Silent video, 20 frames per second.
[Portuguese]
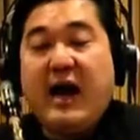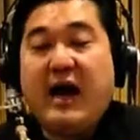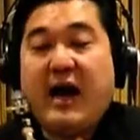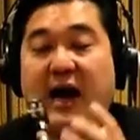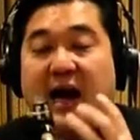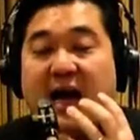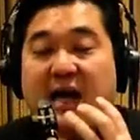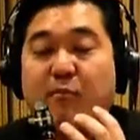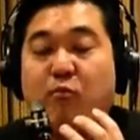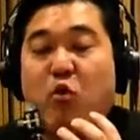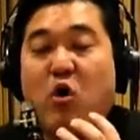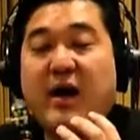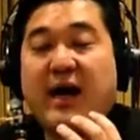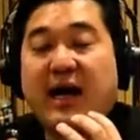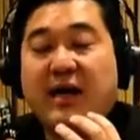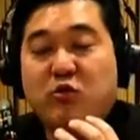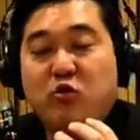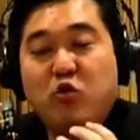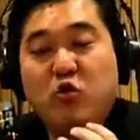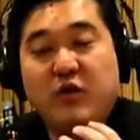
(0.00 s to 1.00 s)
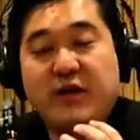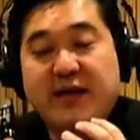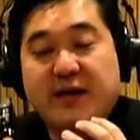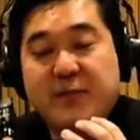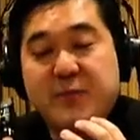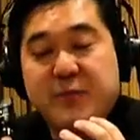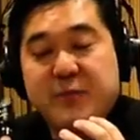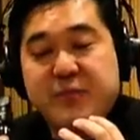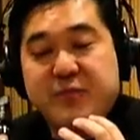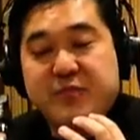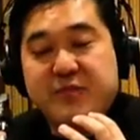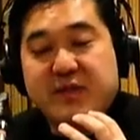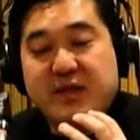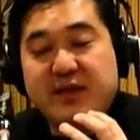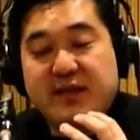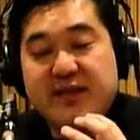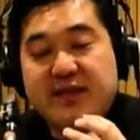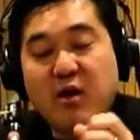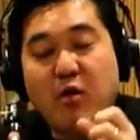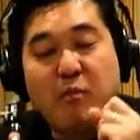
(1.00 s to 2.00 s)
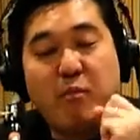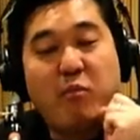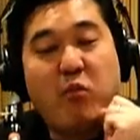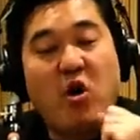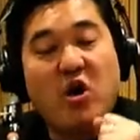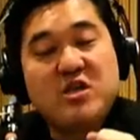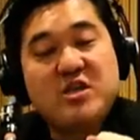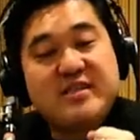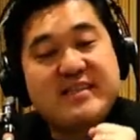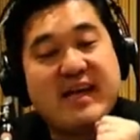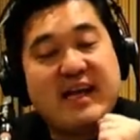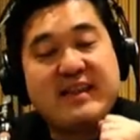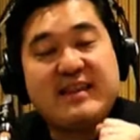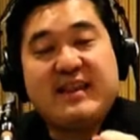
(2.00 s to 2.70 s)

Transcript: A embocadura não pode estar tá